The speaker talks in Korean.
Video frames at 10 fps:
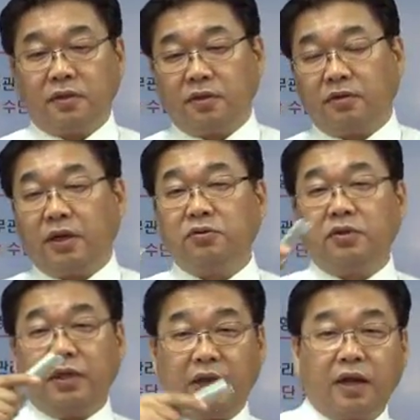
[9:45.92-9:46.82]
어,
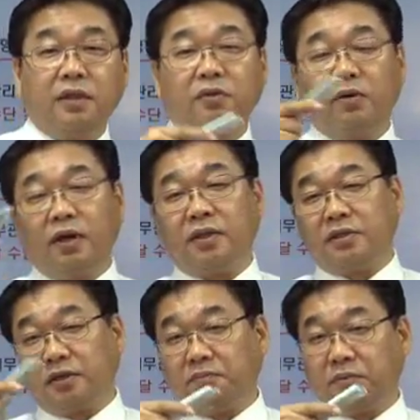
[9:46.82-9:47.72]
환율이 내려간다 올라간다
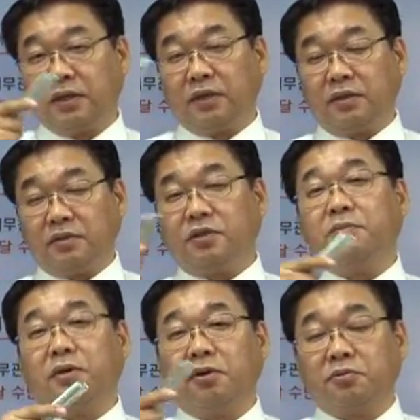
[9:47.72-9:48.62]
참 이게
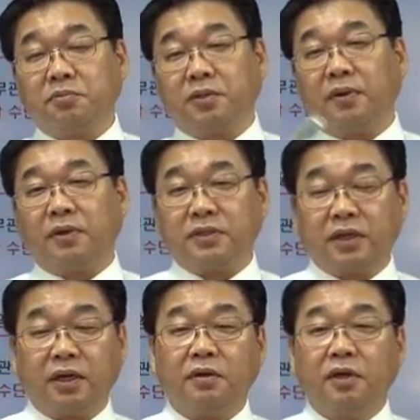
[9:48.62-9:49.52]
설명이 어렵습니다만
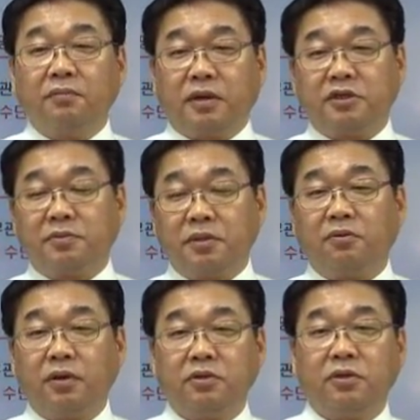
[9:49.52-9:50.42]
제가 말씀드린
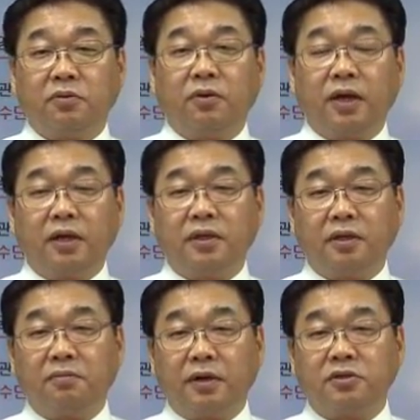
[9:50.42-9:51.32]
환율이
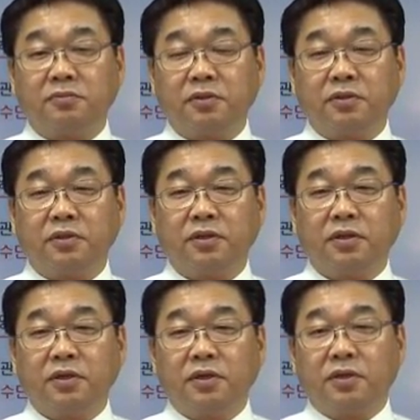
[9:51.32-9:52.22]
올라간다는 말씀은
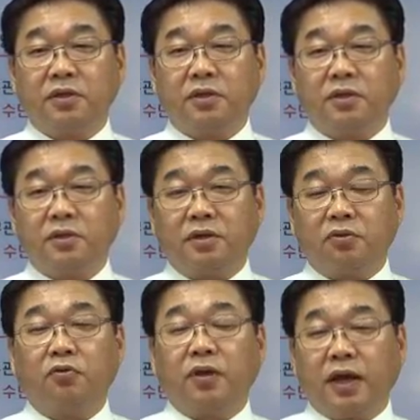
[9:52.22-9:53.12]
그
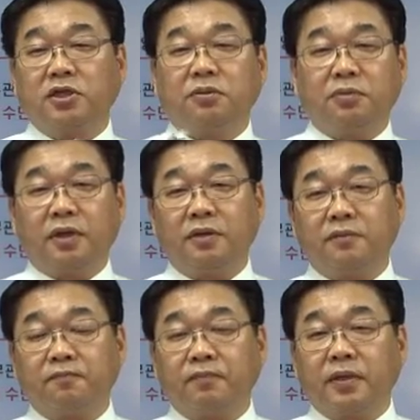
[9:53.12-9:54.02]
돈의
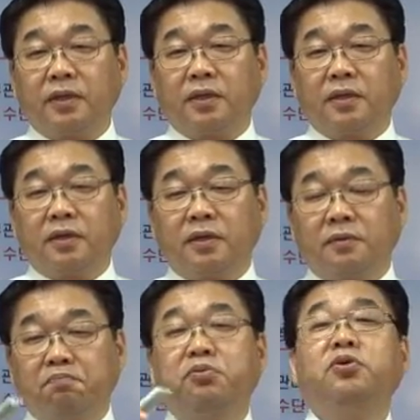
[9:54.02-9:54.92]
가치보다는 어,
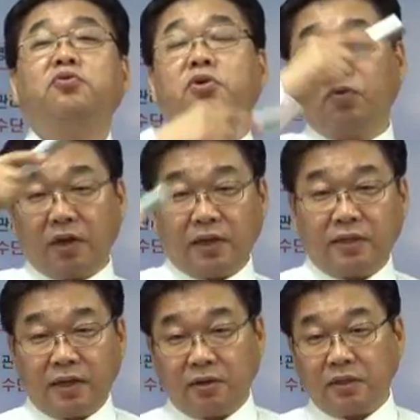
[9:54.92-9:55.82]
비율이
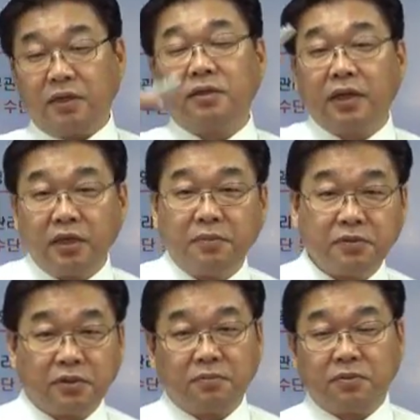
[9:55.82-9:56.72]
올라간다는 이런
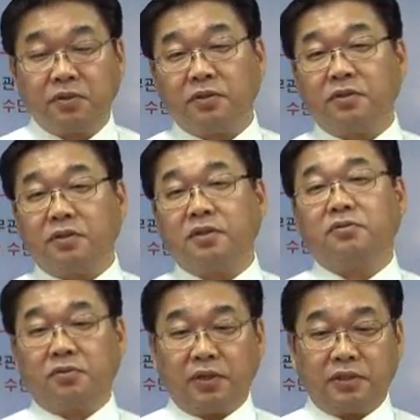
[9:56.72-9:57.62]
개념에서 여러분들
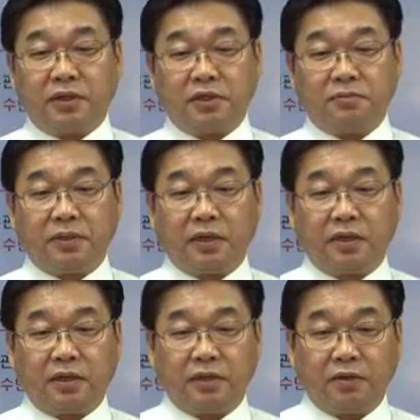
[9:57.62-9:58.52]
듣고 해석하시면 될
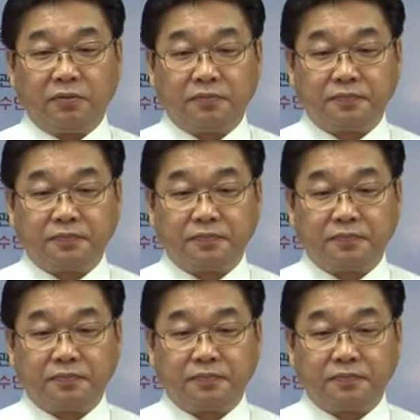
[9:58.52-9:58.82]
것 같아요.